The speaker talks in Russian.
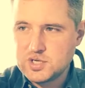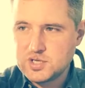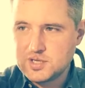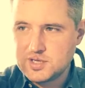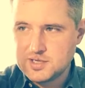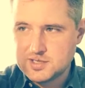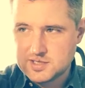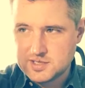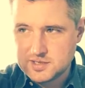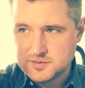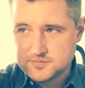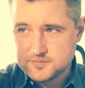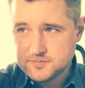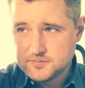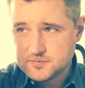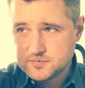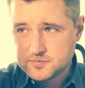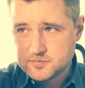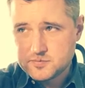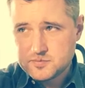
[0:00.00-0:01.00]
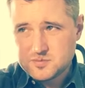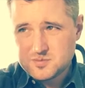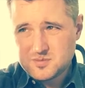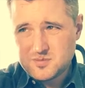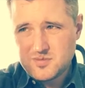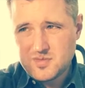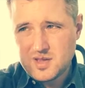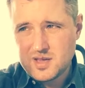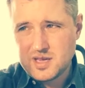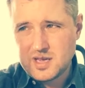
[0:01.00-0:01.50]
жидкости
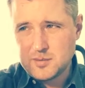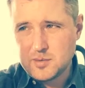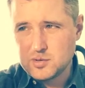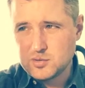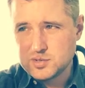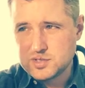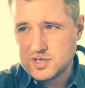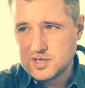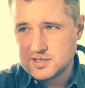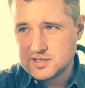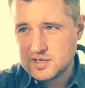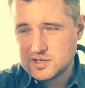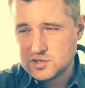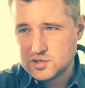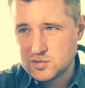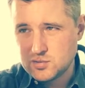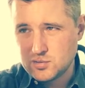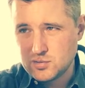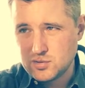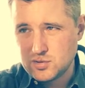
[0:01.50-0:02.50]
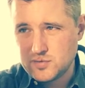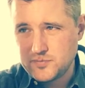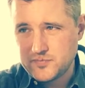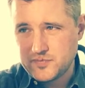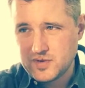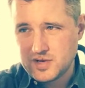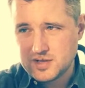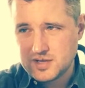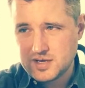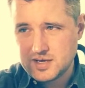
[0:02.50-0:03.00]
я могу сказать,
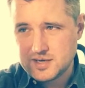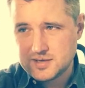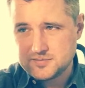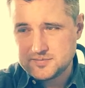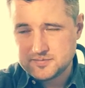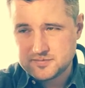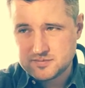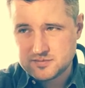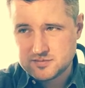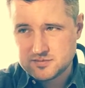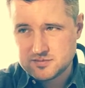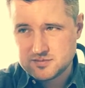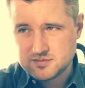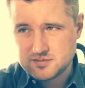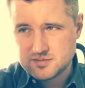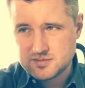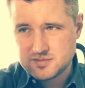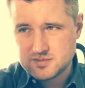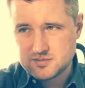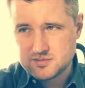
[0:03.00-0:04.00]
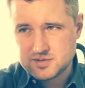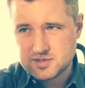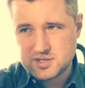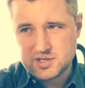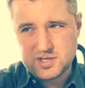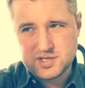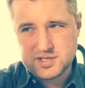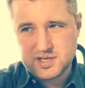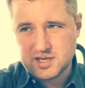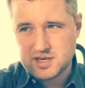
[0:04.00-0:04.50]
что она с
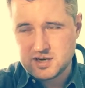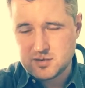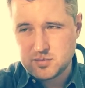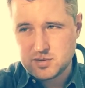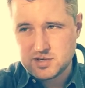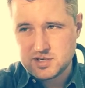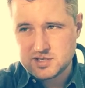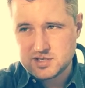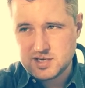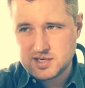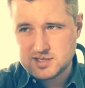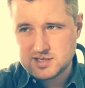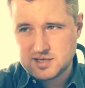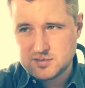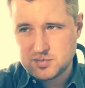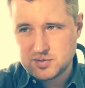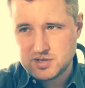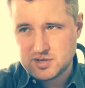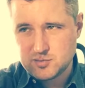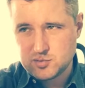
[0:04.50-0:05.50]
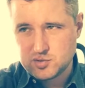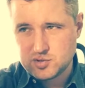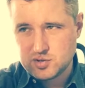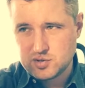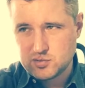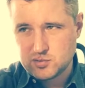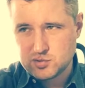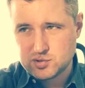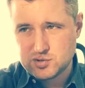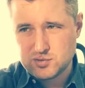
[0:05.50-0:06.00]
низкой карбонизацией, потому
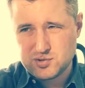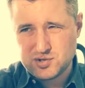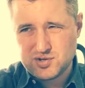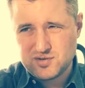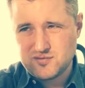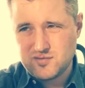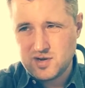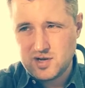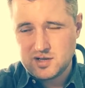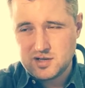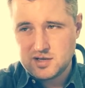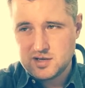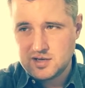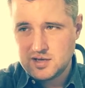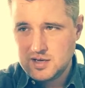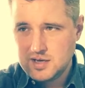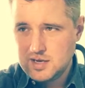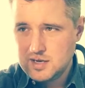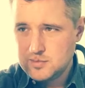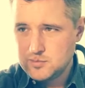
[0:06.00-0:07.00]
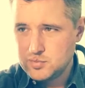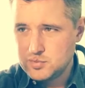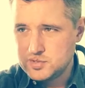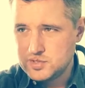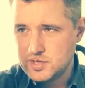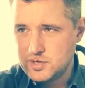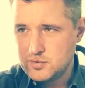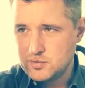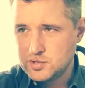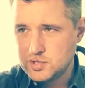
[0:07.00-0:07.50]
что тоже очень вялые
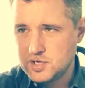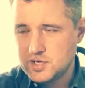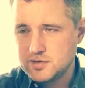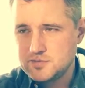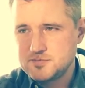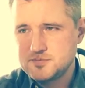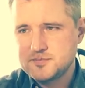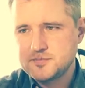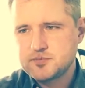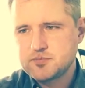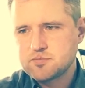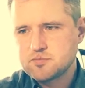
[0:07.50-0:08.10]
пузыречки,